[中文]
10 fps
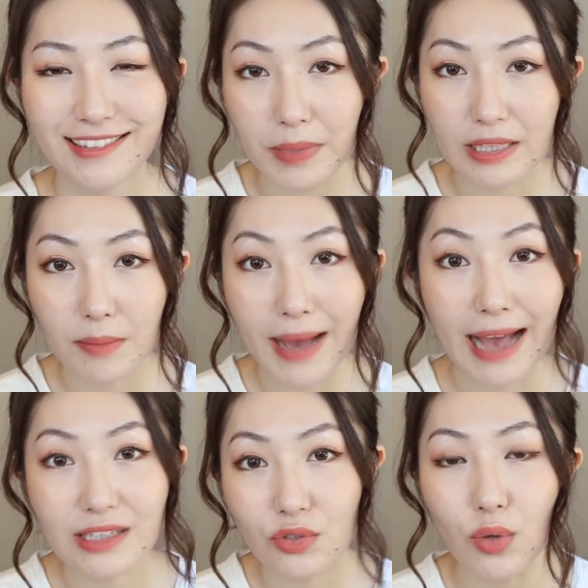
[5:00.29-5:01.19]
贝德玛、
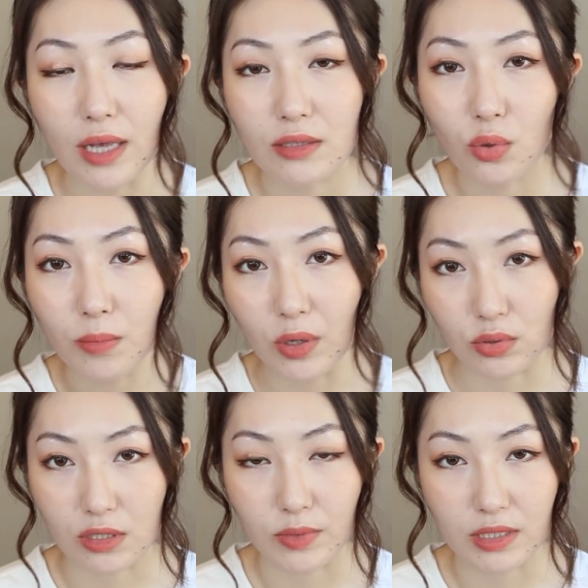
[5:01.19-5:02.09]
依泉都没
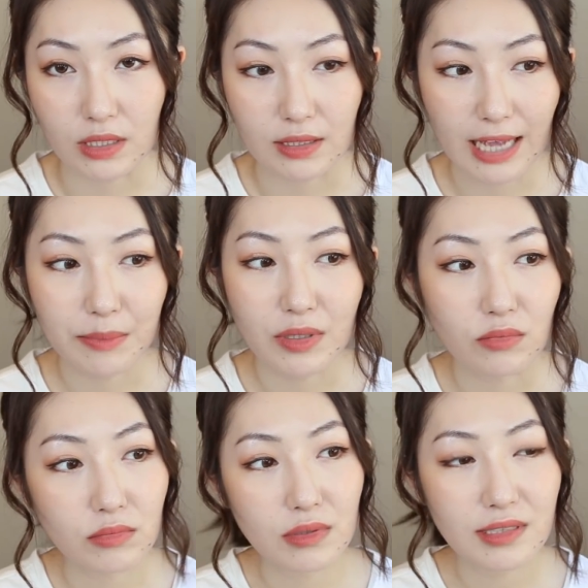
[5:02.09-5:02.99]
有这个问题，它
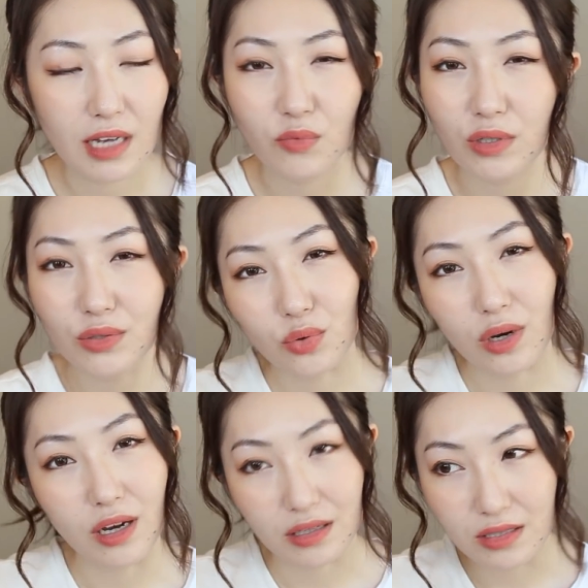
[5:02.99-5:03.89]
们香味就
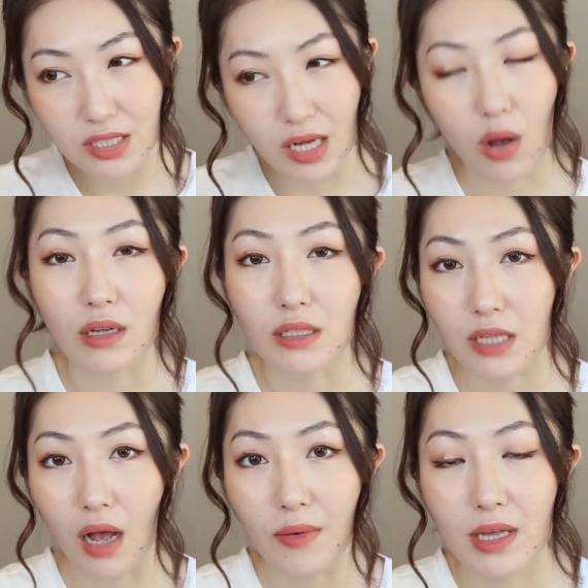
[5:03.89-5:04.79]
很少很
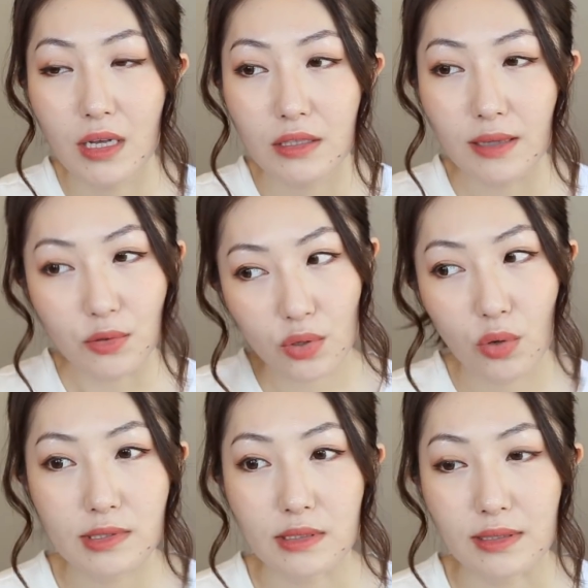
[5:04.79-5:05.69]
少，到最
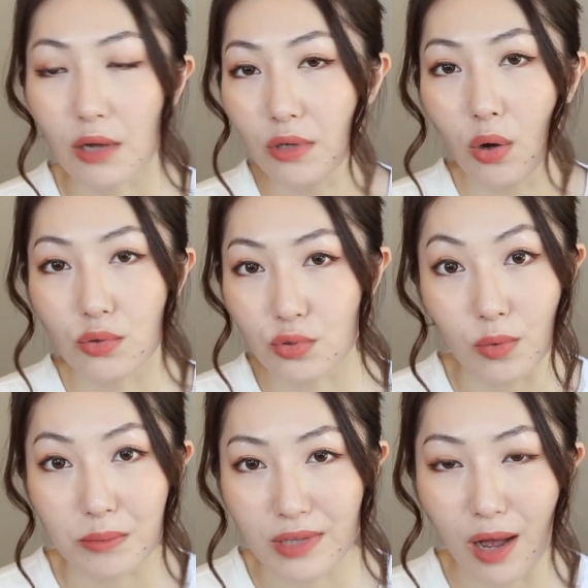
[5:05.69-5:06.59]
后洗掉以后就
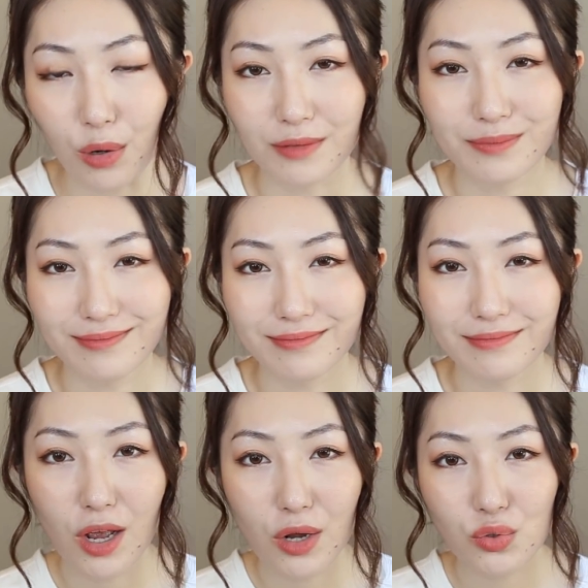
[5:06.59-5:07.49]
闻不到了。
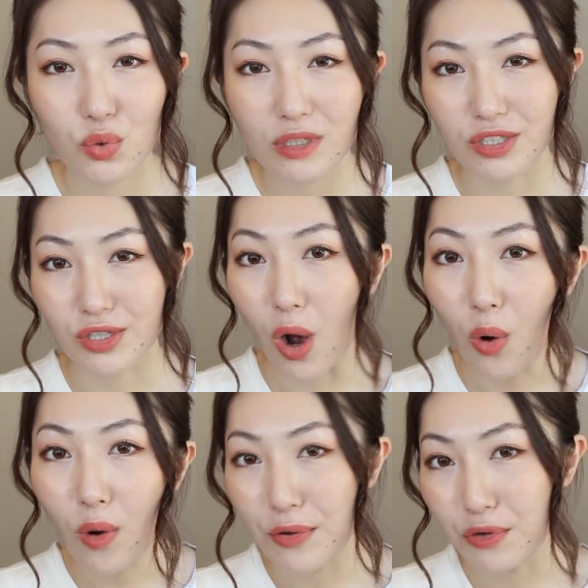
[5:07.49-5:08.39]
如果只是
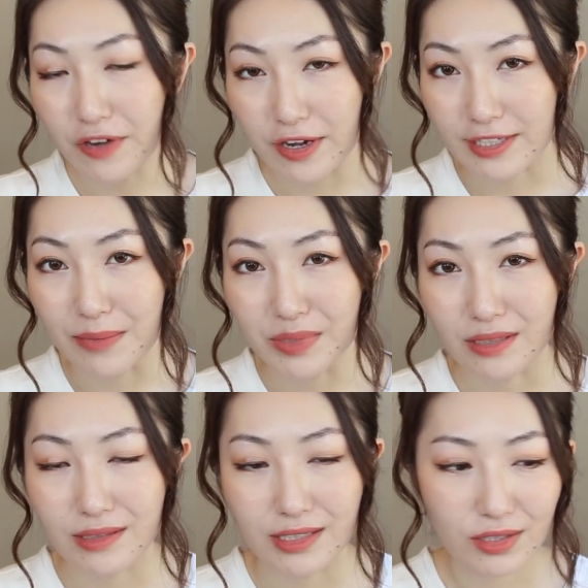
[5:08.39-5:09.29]
偶尔用防晒产
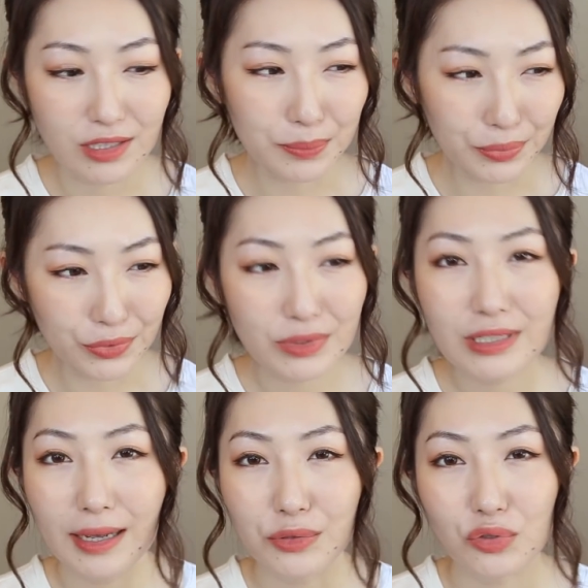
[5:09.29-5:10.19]
品，其实你不用
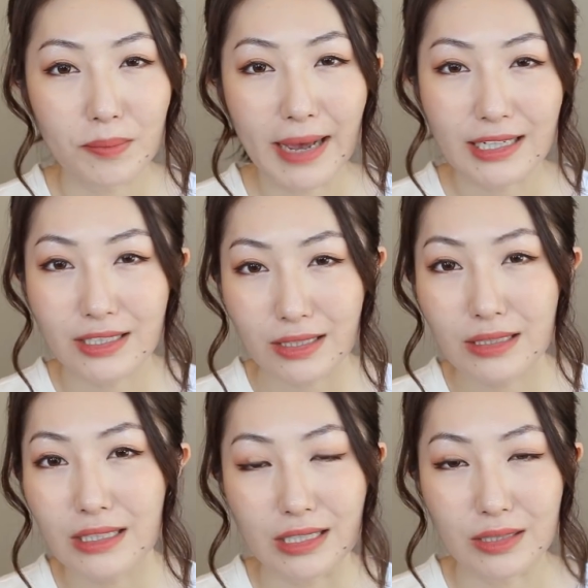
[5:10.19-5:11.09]
特意去买
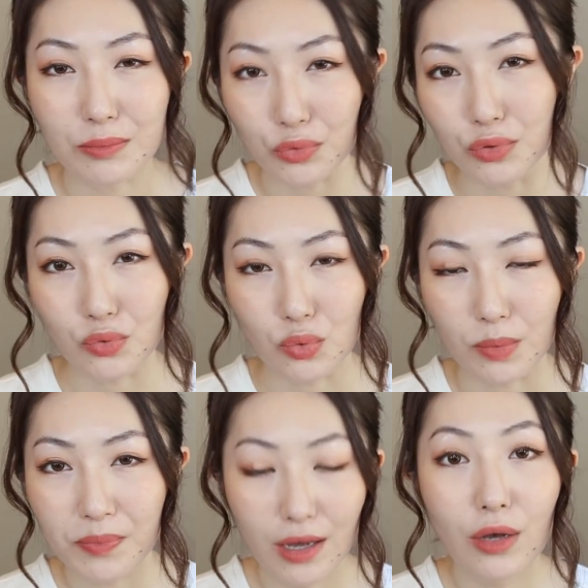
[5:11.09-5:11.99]
身体沐浴
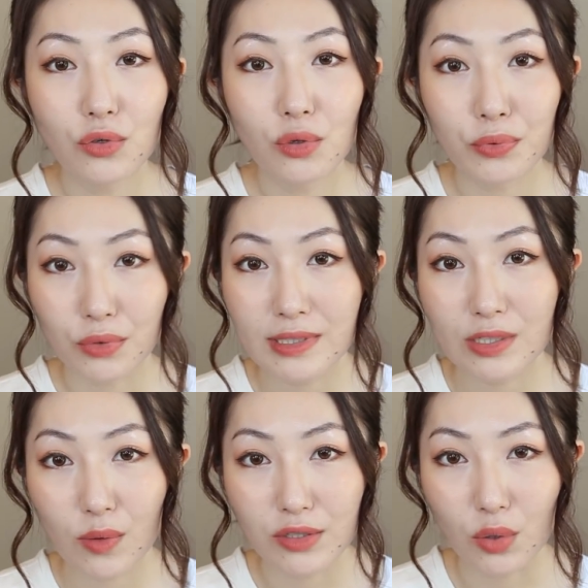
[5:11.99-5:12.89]
乳，用普通
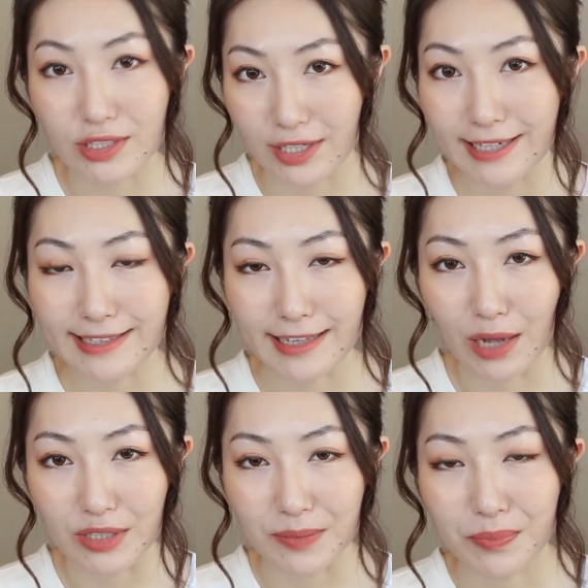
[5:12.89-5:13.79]
卸妆油也是可以卸
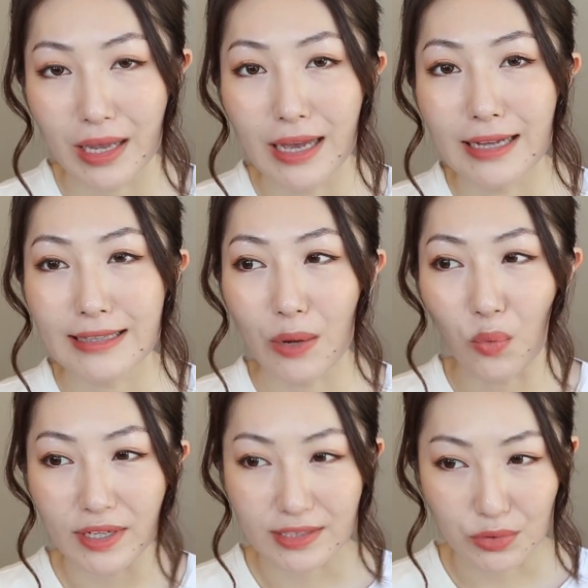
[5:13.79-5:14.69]
掉的。那
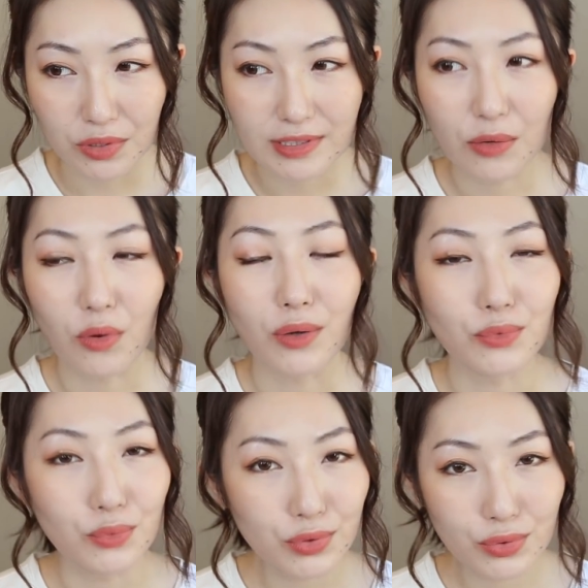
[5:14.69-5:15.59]
我已经推荐过
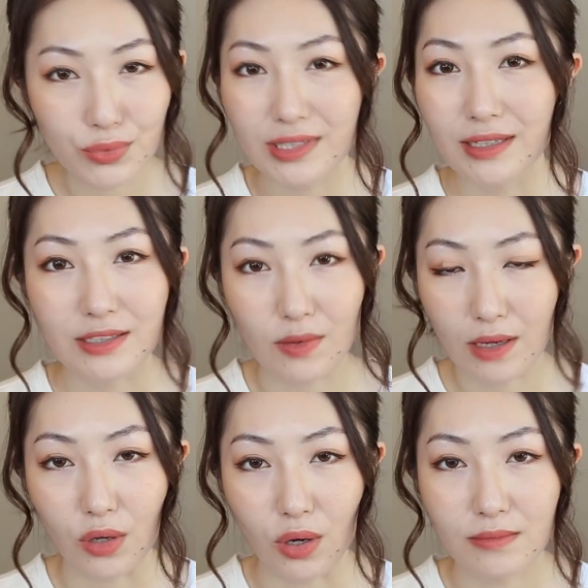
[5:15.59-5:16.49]
无数次的卸
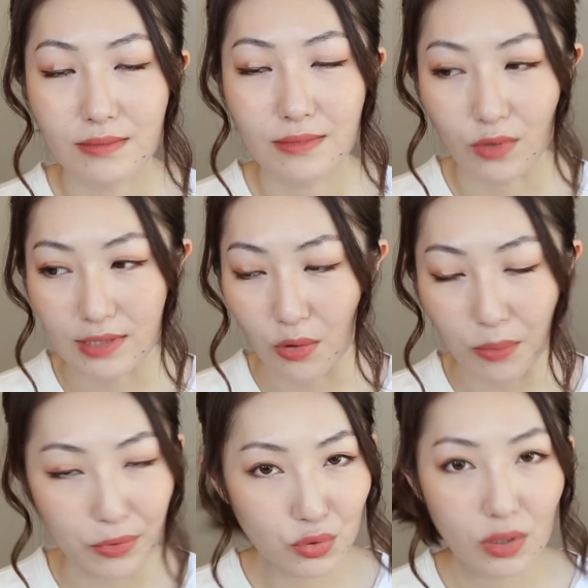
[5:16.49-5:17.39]
妆油，我想
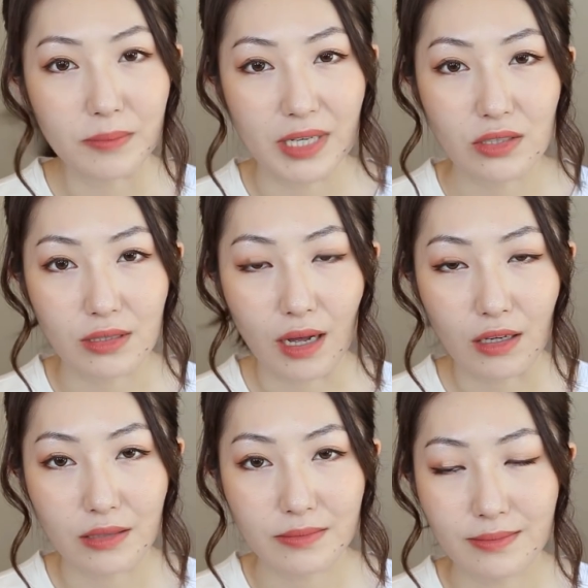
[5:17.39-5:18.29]
我不用说你们也知道
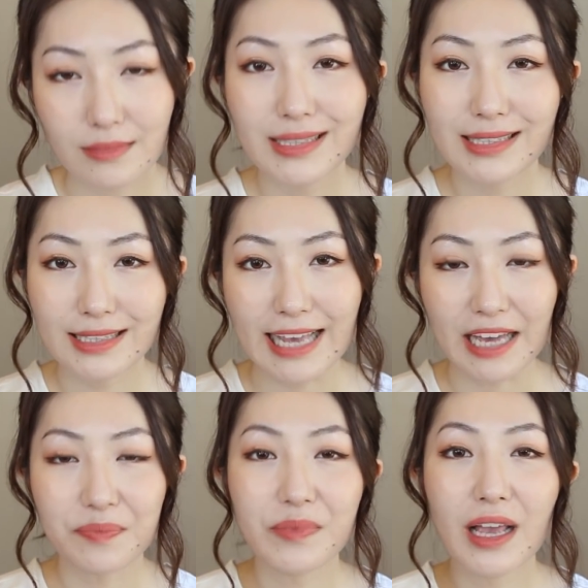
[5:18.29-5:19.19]
了。肌
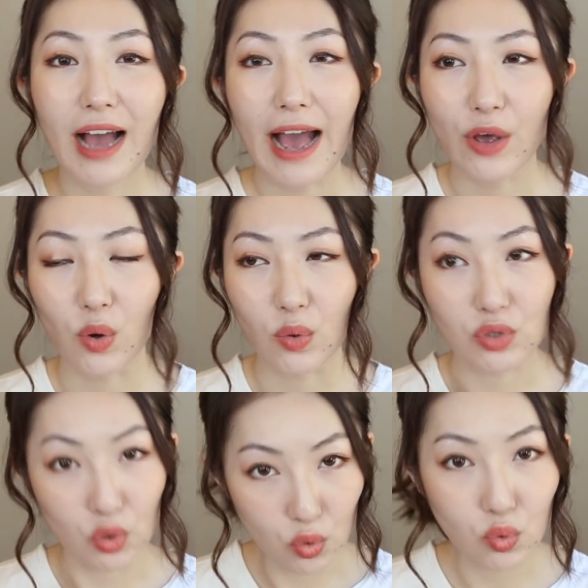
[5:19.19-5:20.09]
研还有
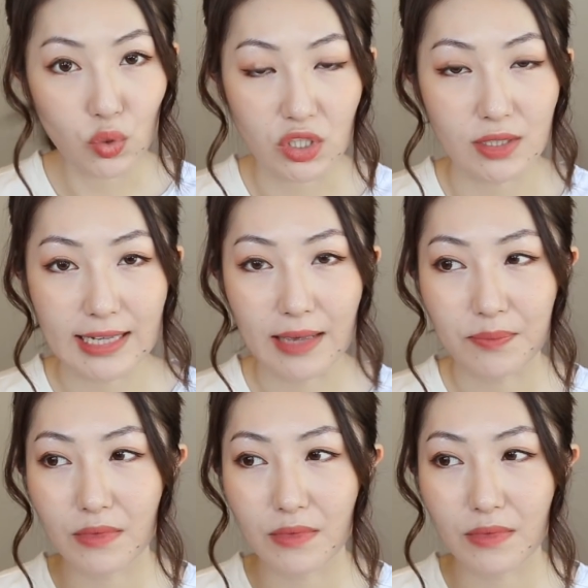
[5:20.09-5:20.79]
牛乳石碱，